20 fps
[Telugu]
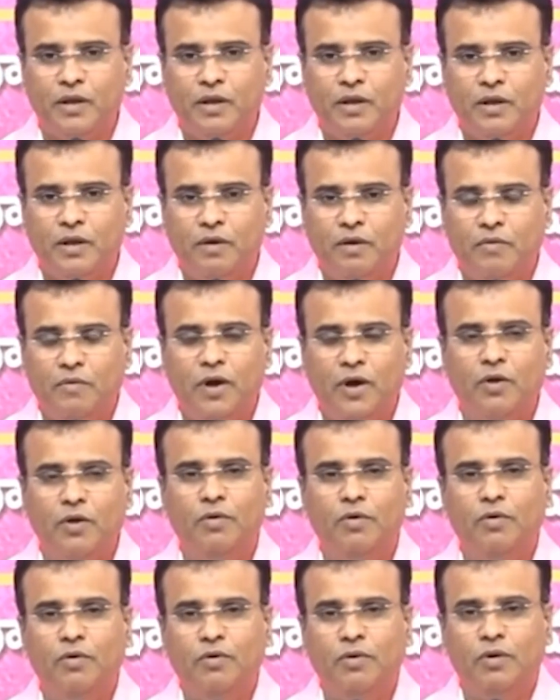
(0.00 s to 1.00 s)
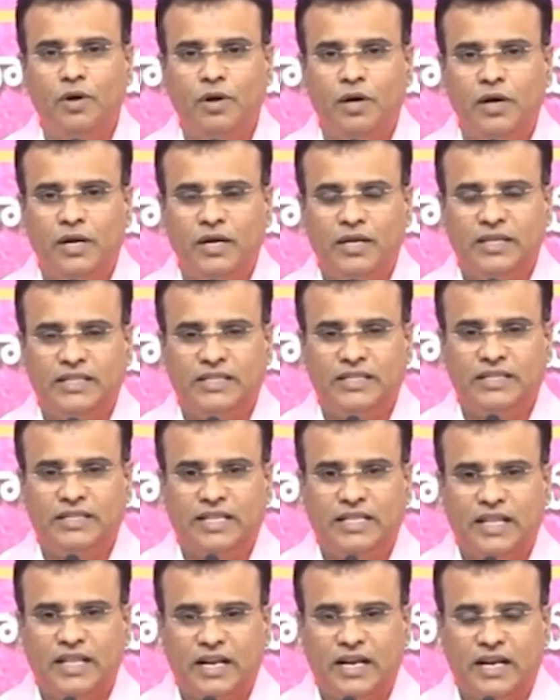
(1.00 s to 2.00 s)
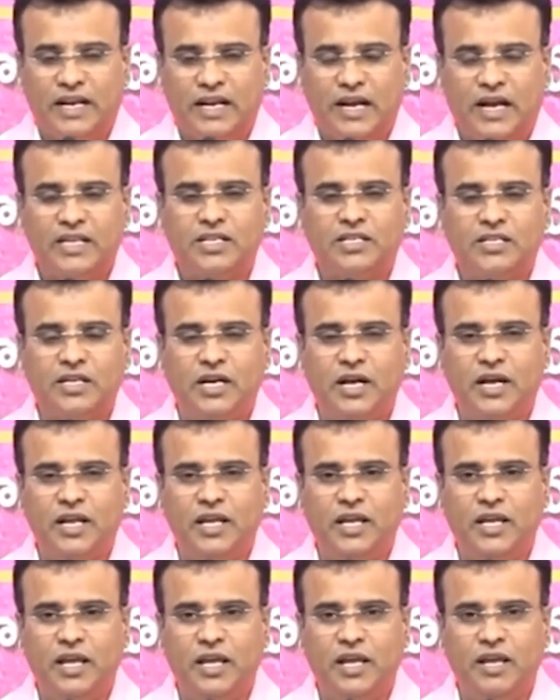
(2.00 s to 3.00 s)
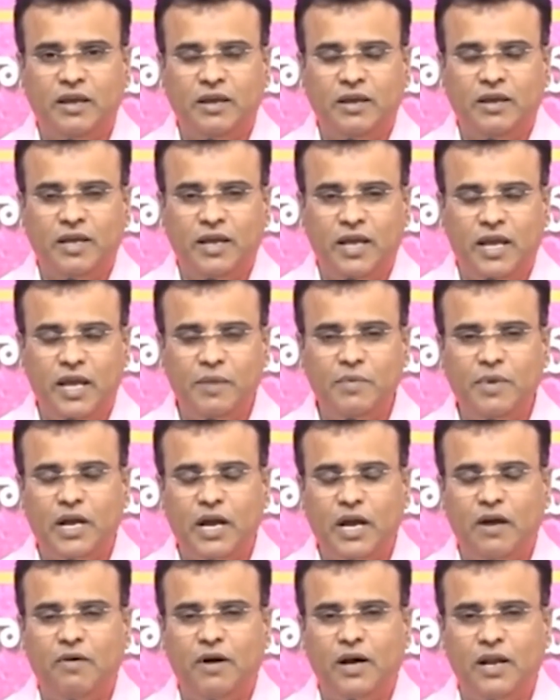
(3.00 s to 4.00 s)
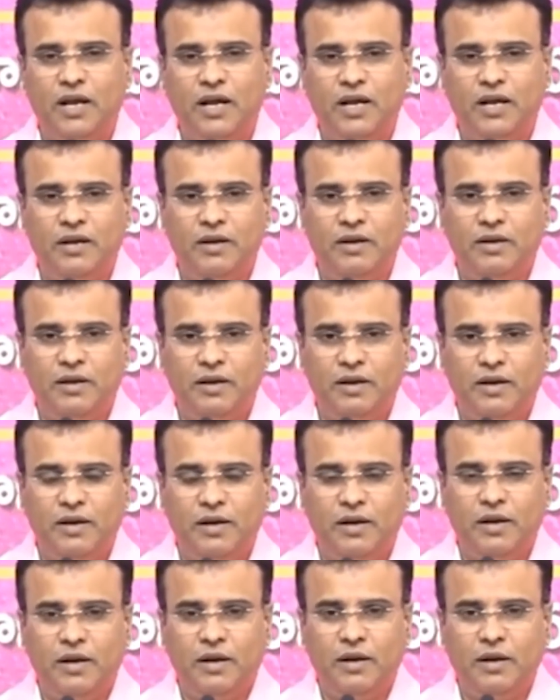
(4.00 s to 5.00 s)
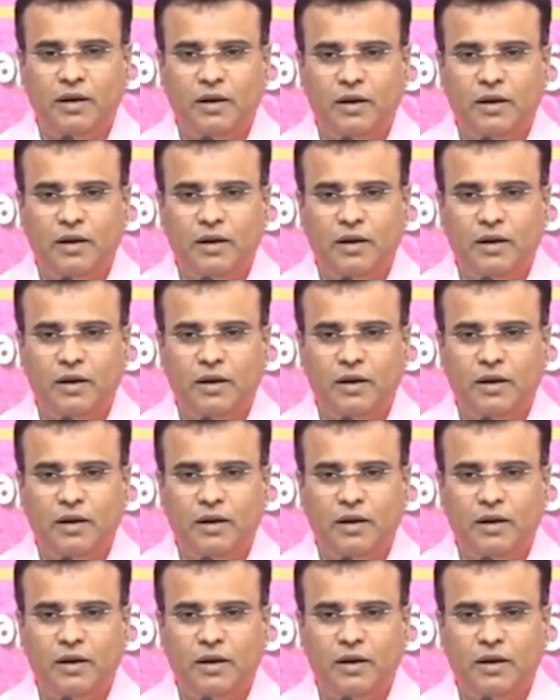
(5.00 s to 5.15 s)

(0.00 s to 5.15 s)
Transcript: గత కొన్ని నెలలుగా రాష్ట్రంలో విచ్చలివిడిగా గంజాయి విక్రయాలు కొనసాగుతున్నాయని తెలిపారు